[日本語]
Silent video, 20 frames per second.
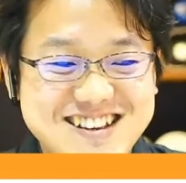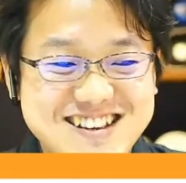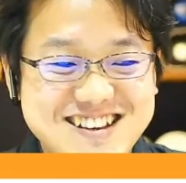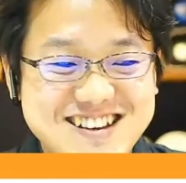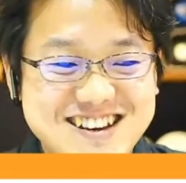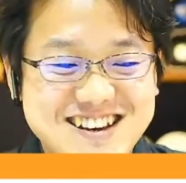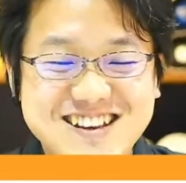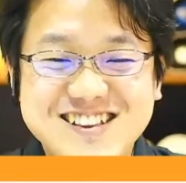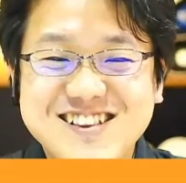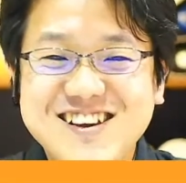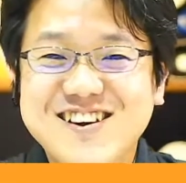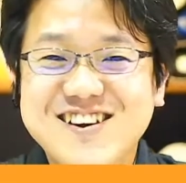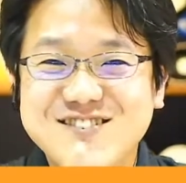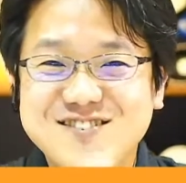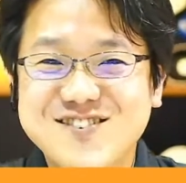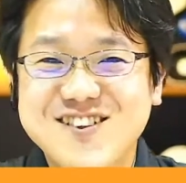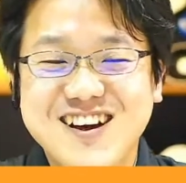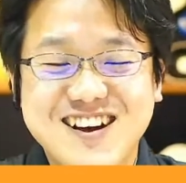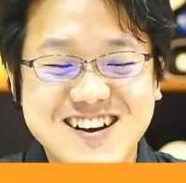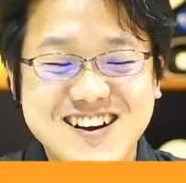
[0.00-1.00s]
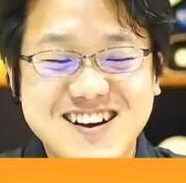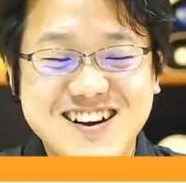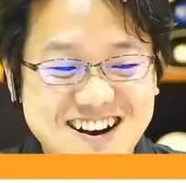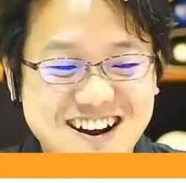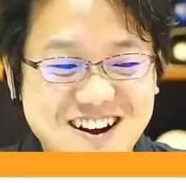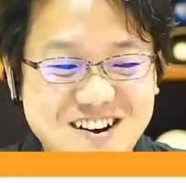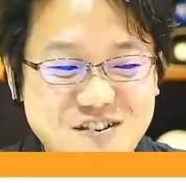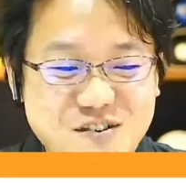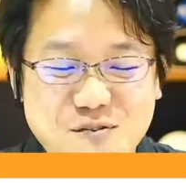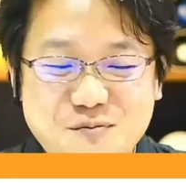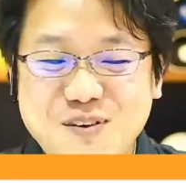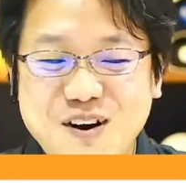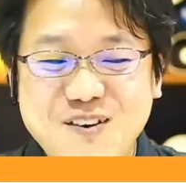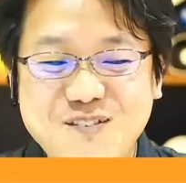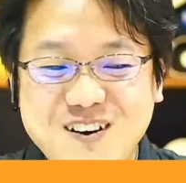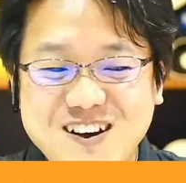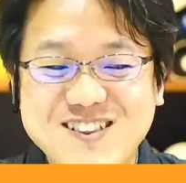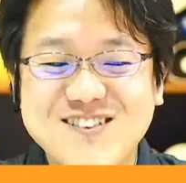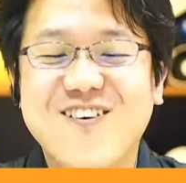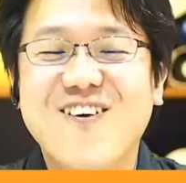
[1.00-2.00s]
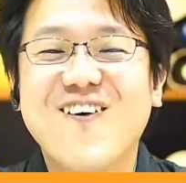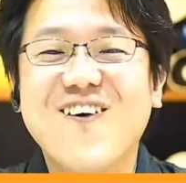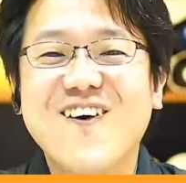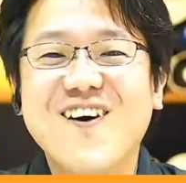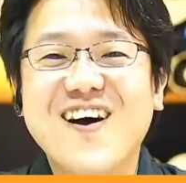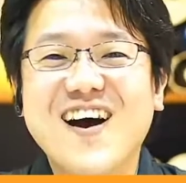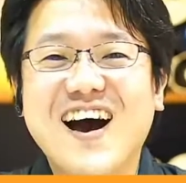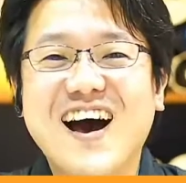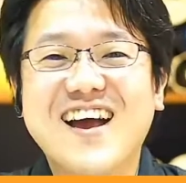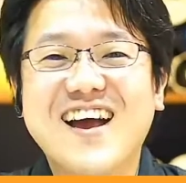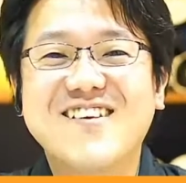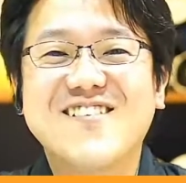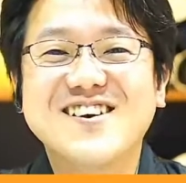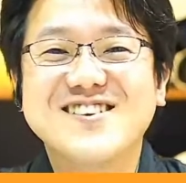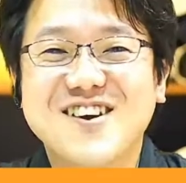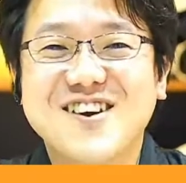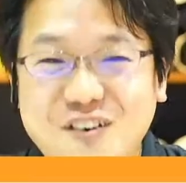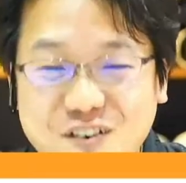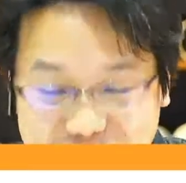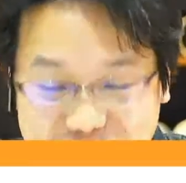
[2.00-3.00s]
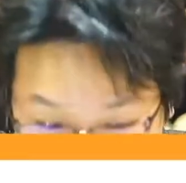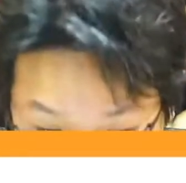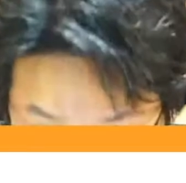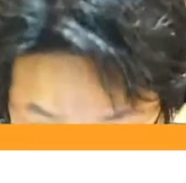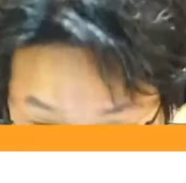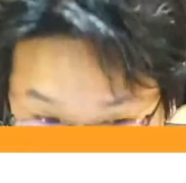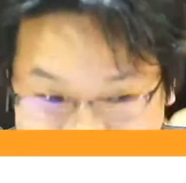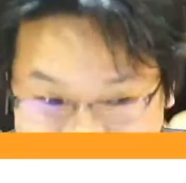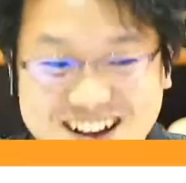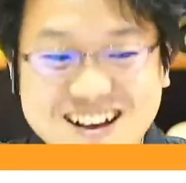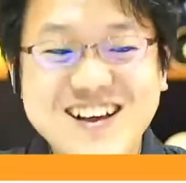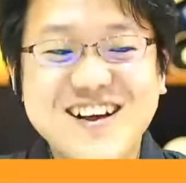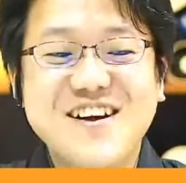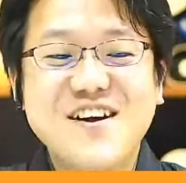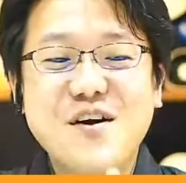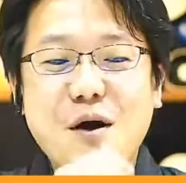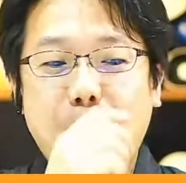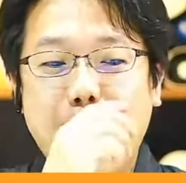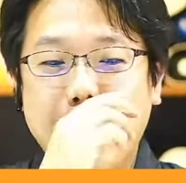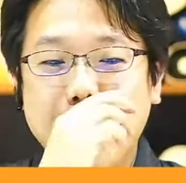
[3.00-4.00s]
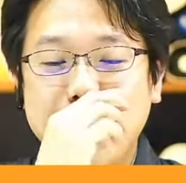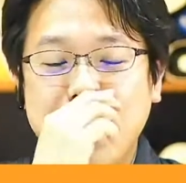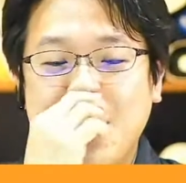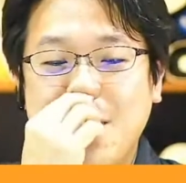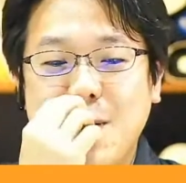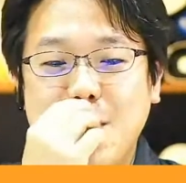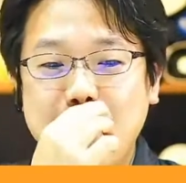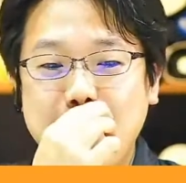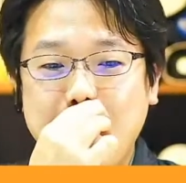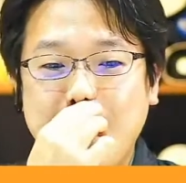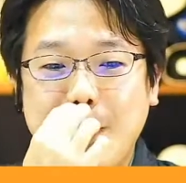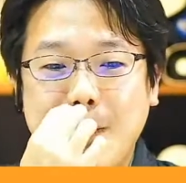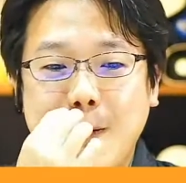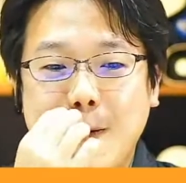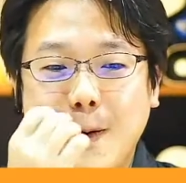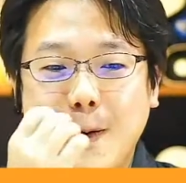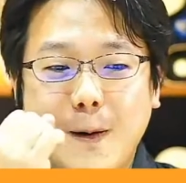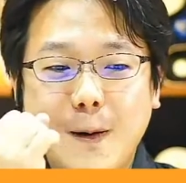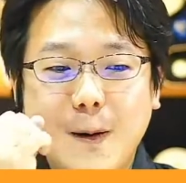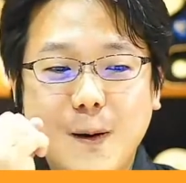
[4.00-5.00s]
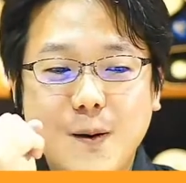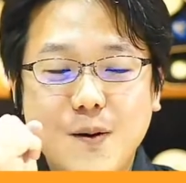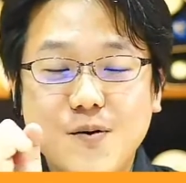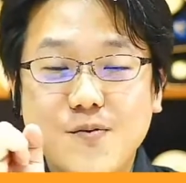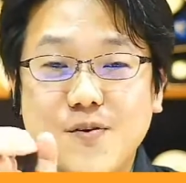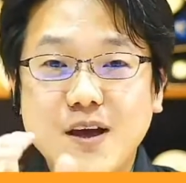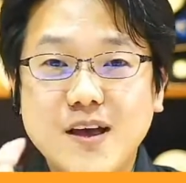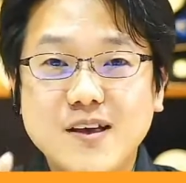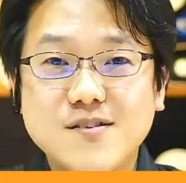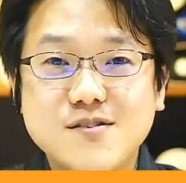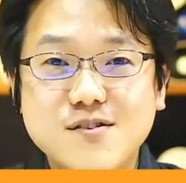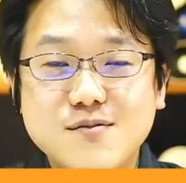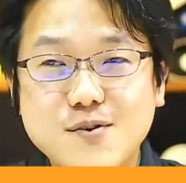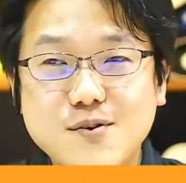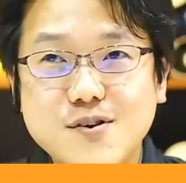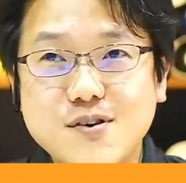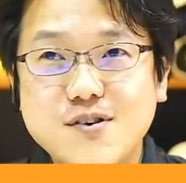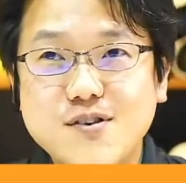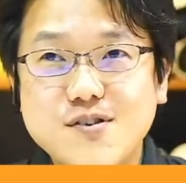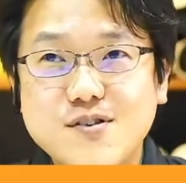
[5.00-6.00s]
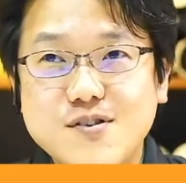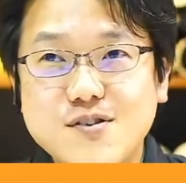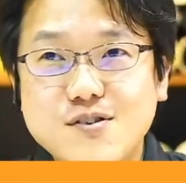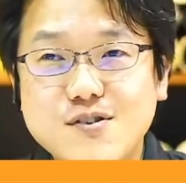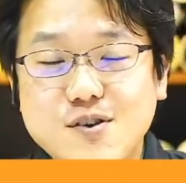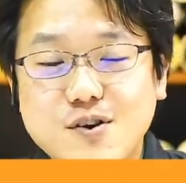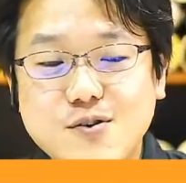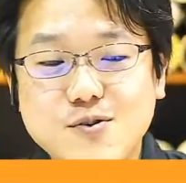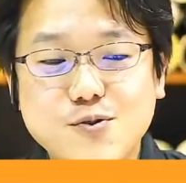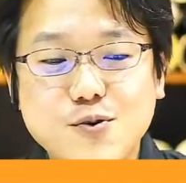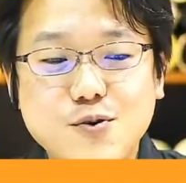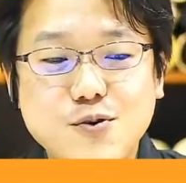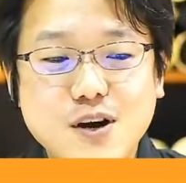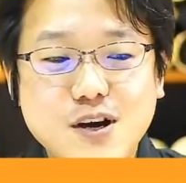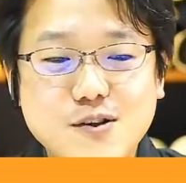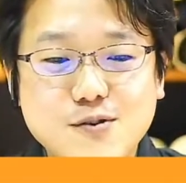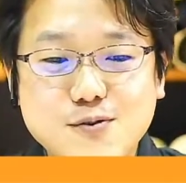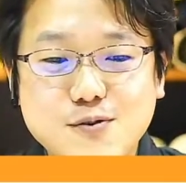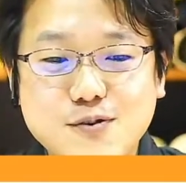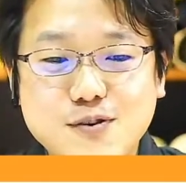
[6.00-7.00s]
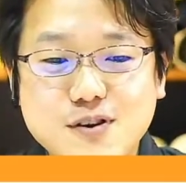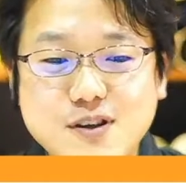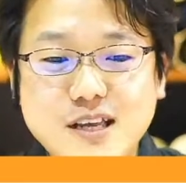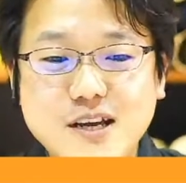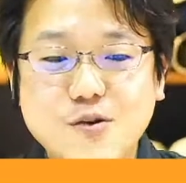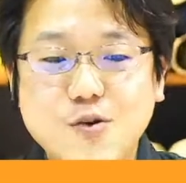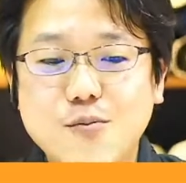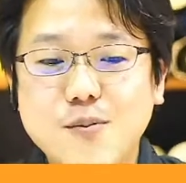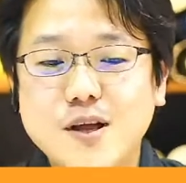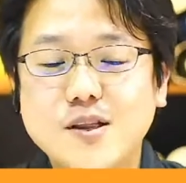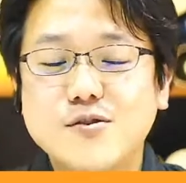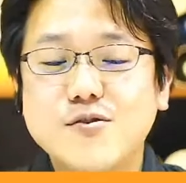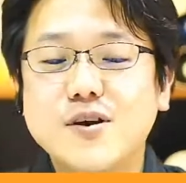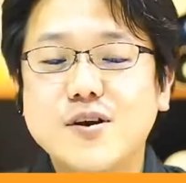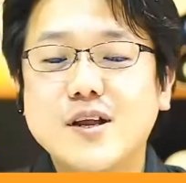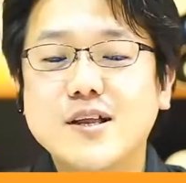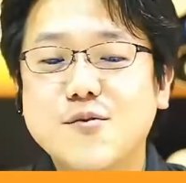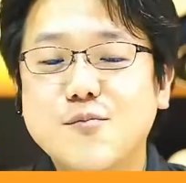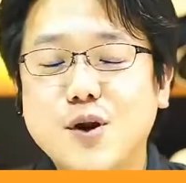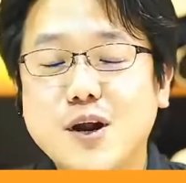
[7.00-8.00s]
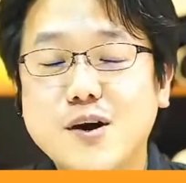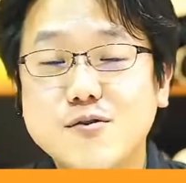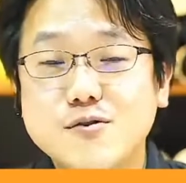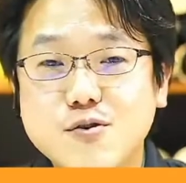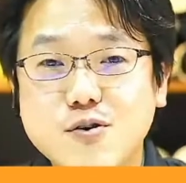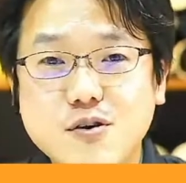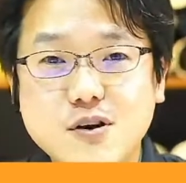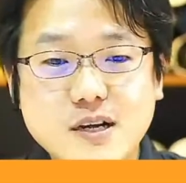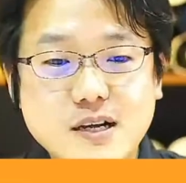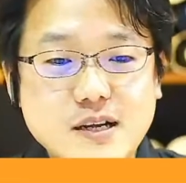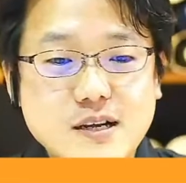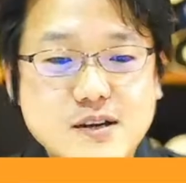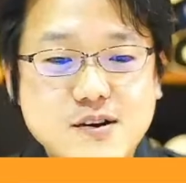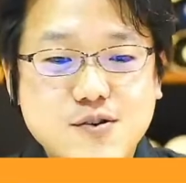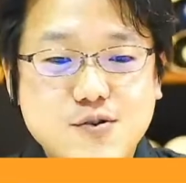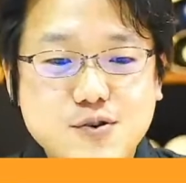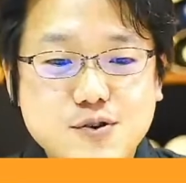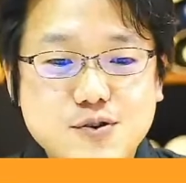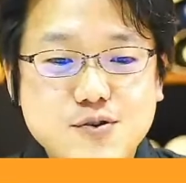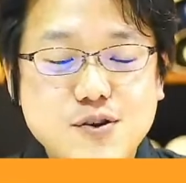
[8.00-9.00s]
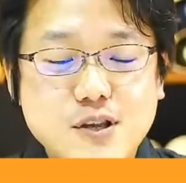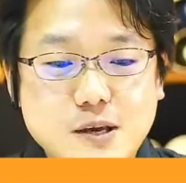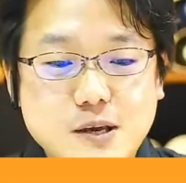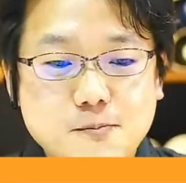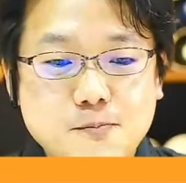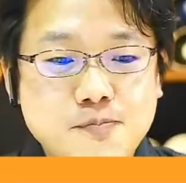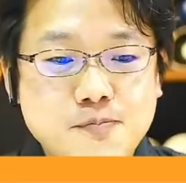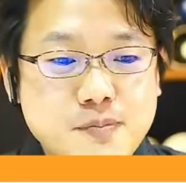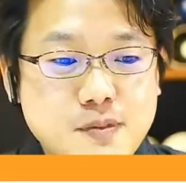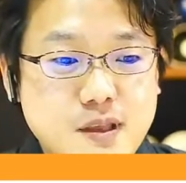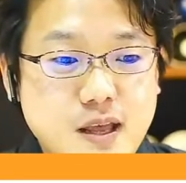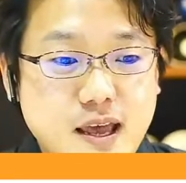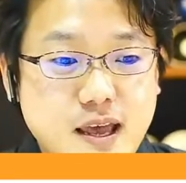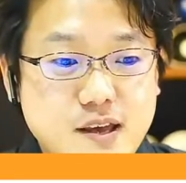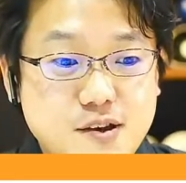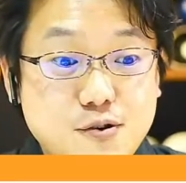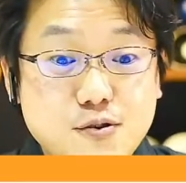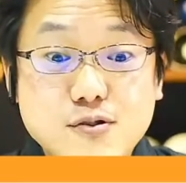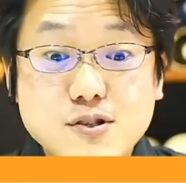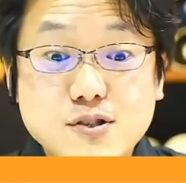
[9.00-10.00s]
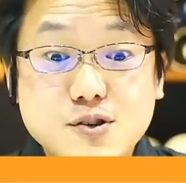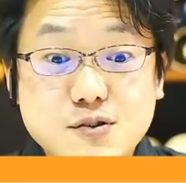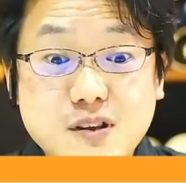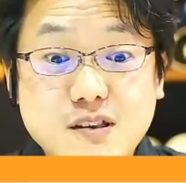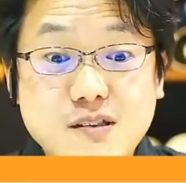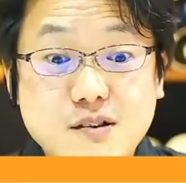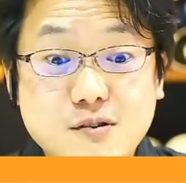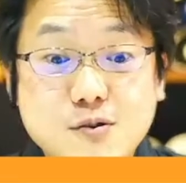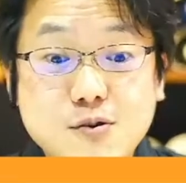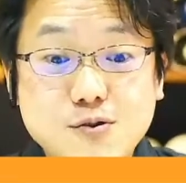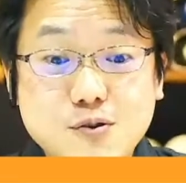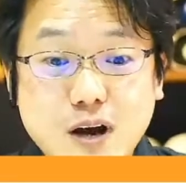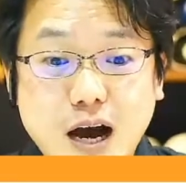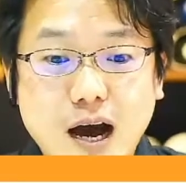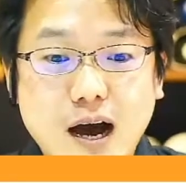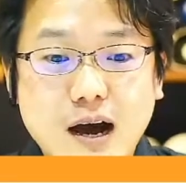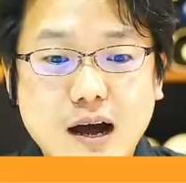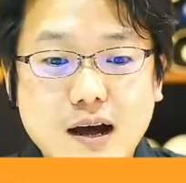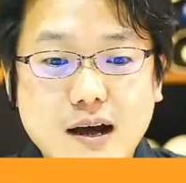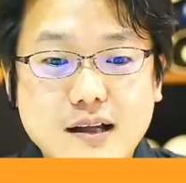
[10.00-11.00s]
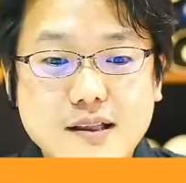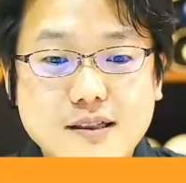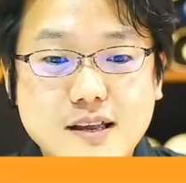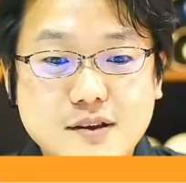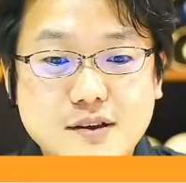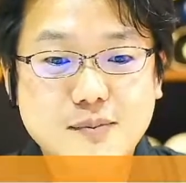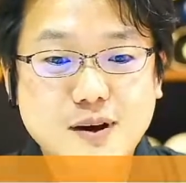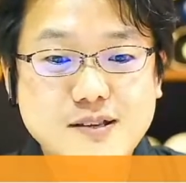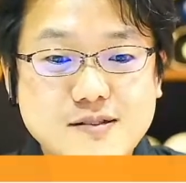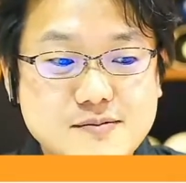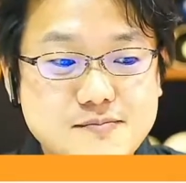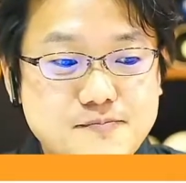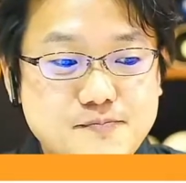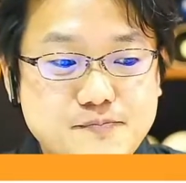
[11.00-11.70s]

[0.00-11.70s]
えー、高野さんから、こんばんはと入りました。こんばんは。あのー、Facebook の動画のところにコメントを入れてもらうと、こういうふうに、え表示をさせることができます。